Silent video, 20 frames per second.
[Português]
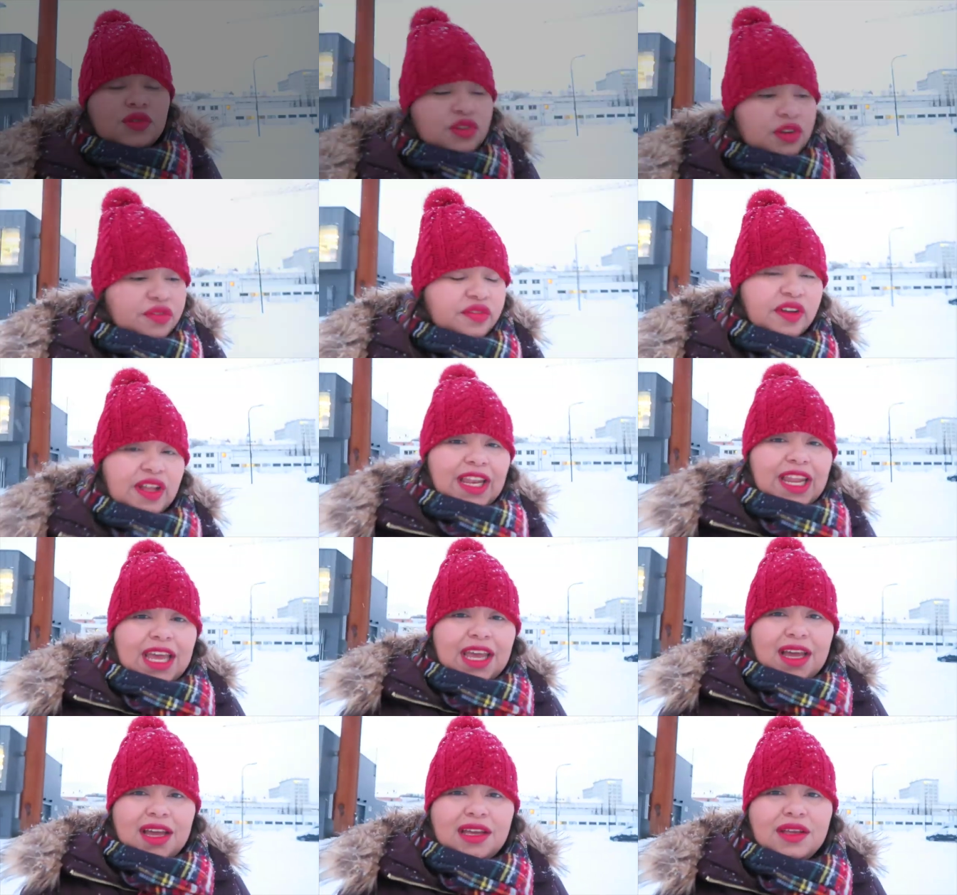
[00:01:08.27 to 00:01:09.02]
Eu já
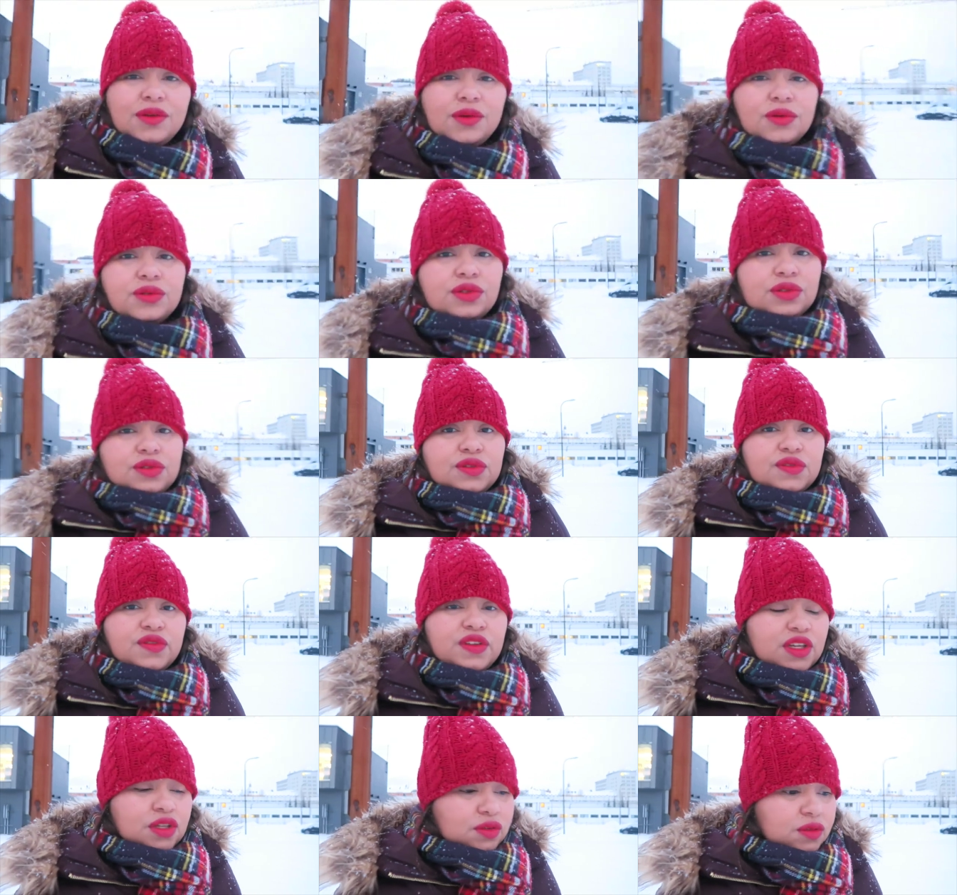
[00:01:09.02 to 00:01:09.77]
falei aí em
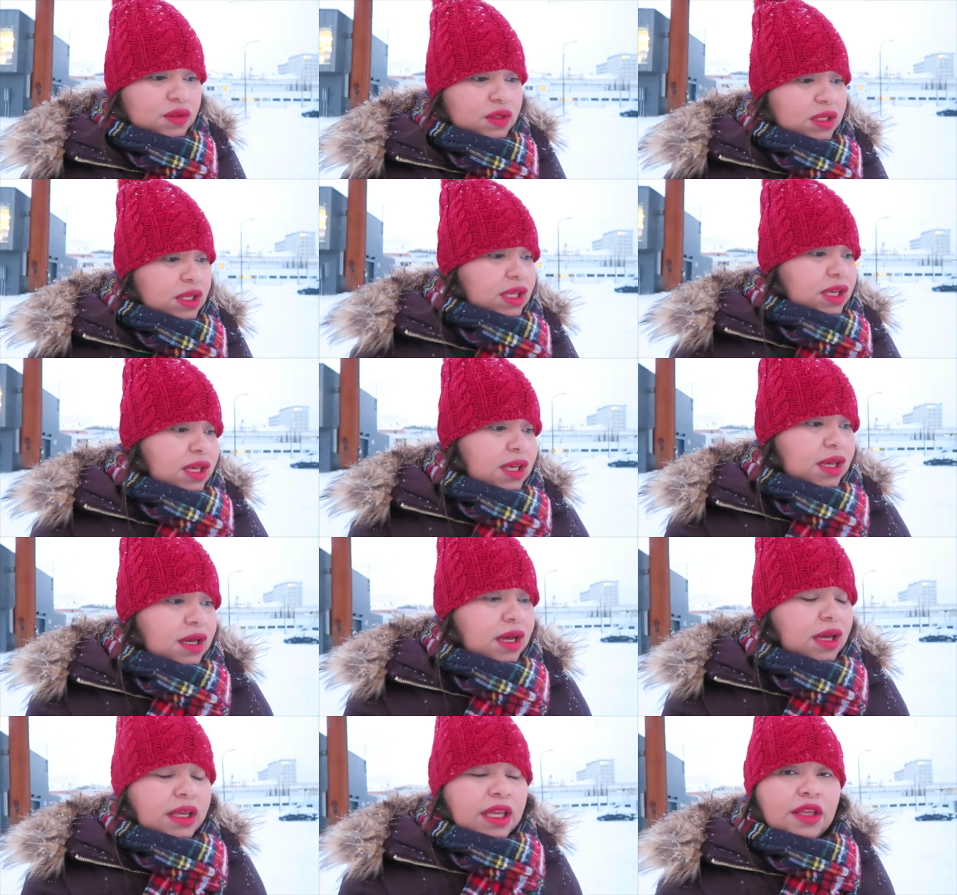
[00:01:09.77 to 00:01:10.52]
outros vídeos
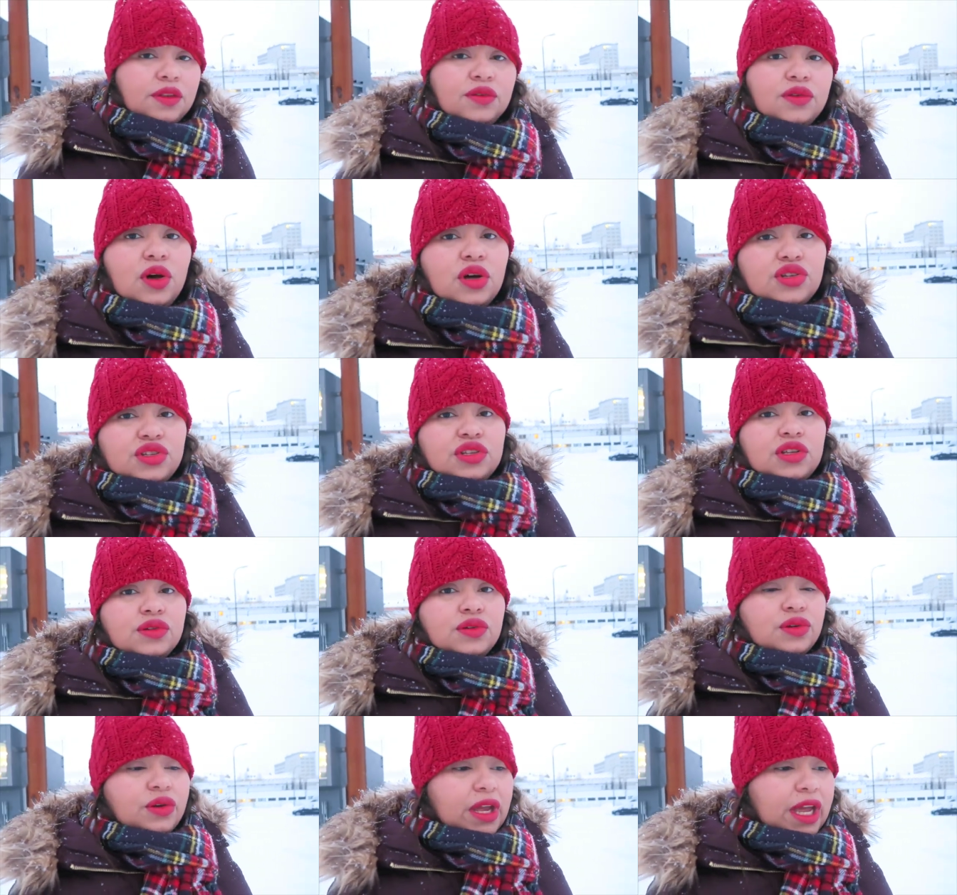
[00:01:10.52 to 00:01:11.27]
que aqui no norte
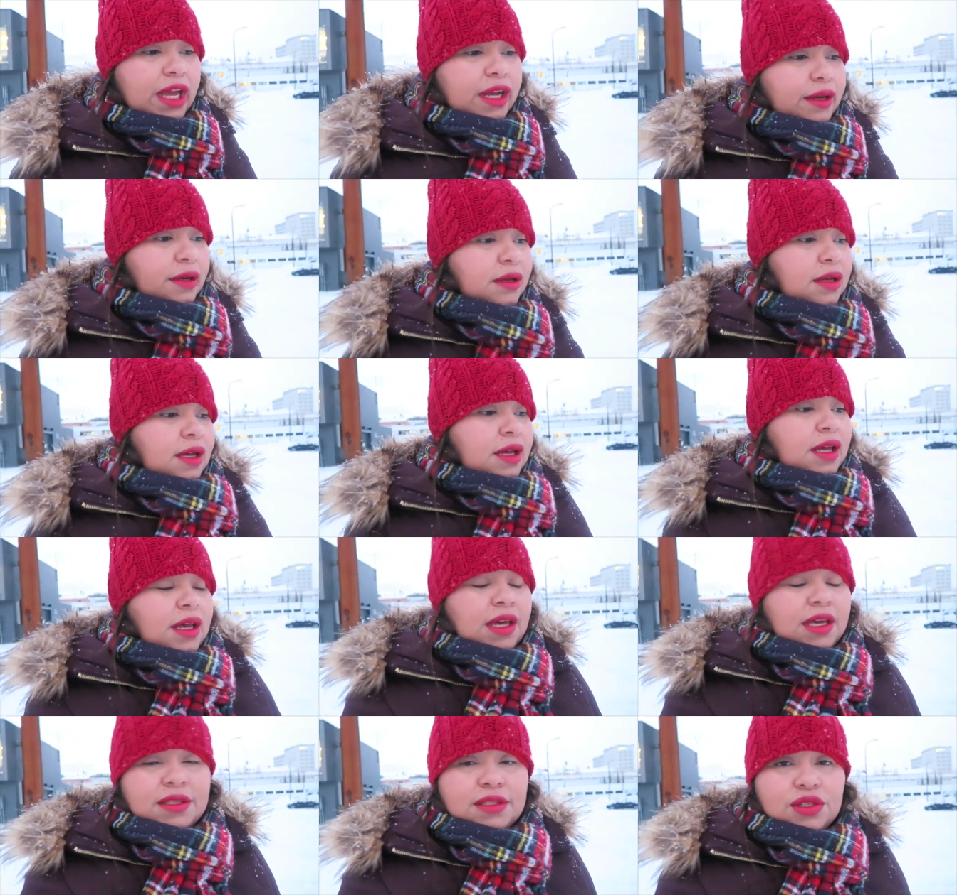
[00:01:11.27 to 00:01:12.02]
da Noruega
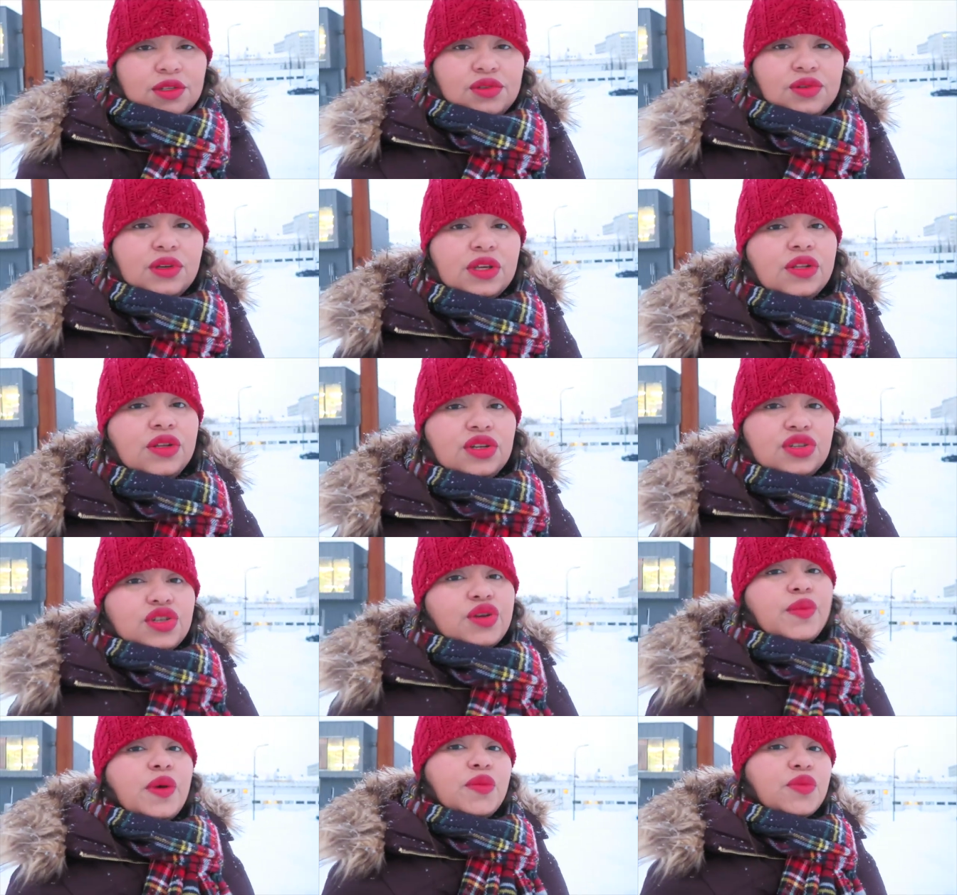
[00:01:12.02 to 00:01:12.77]
existe o que
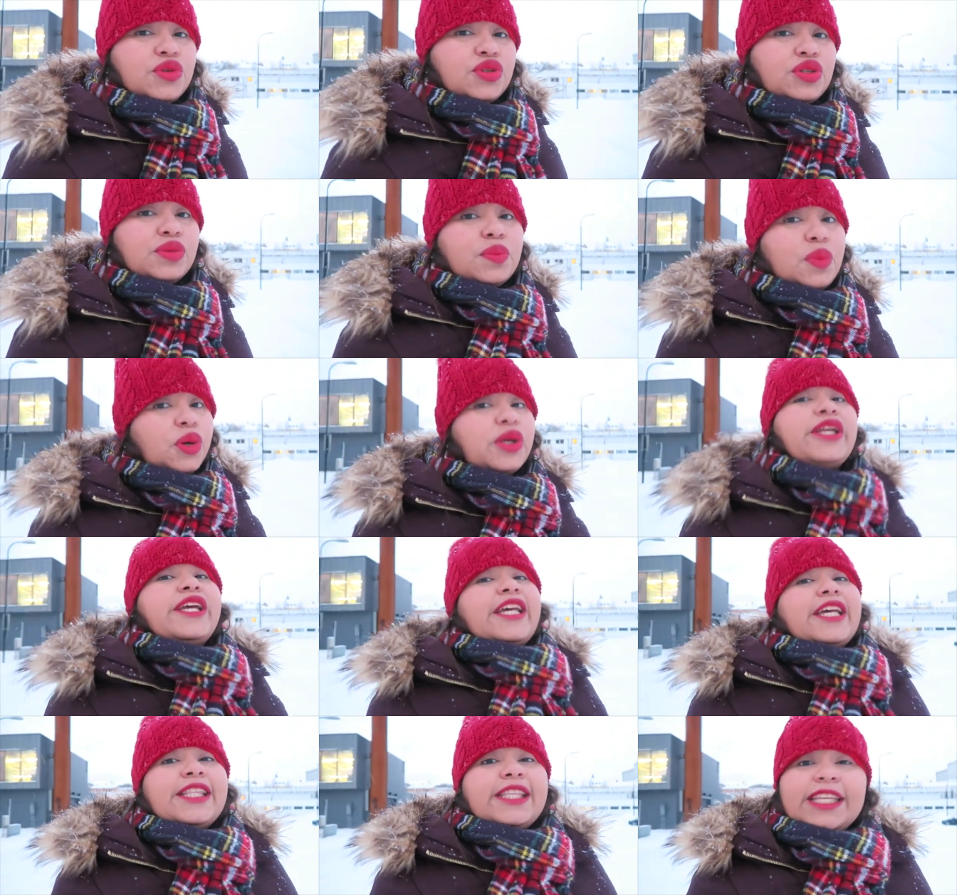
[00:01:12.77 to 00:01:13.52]
nós chamamos de
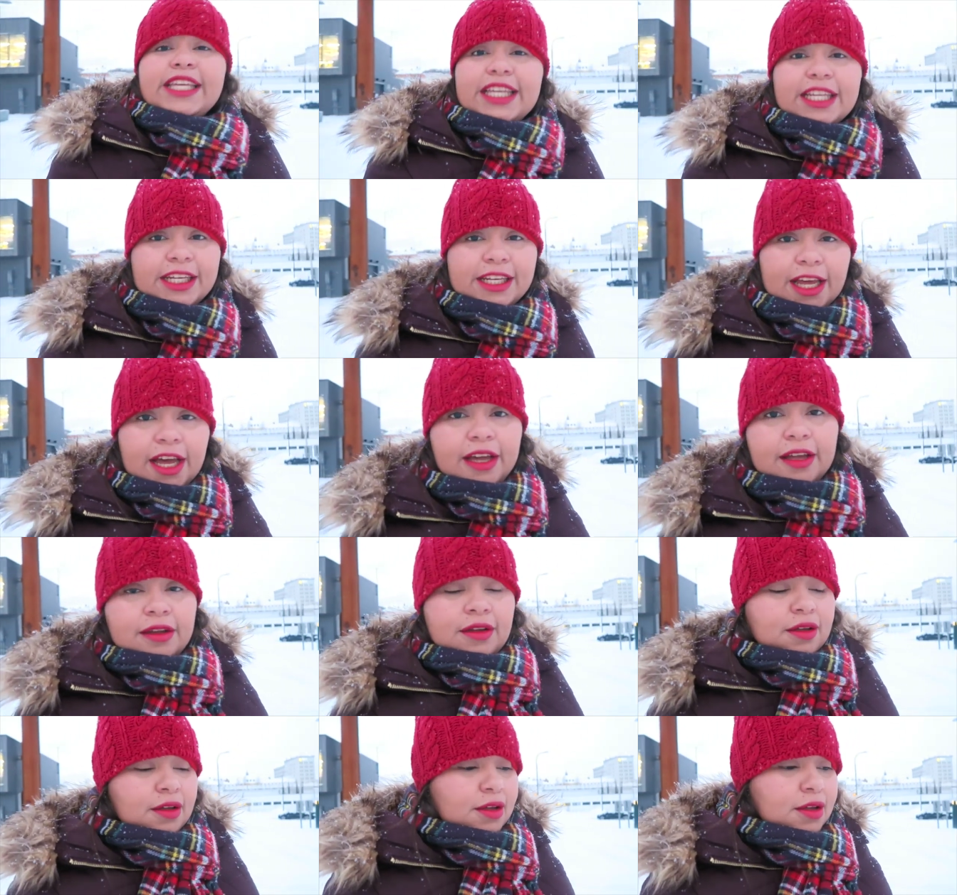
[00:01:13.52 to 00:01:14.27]
morqueti, né?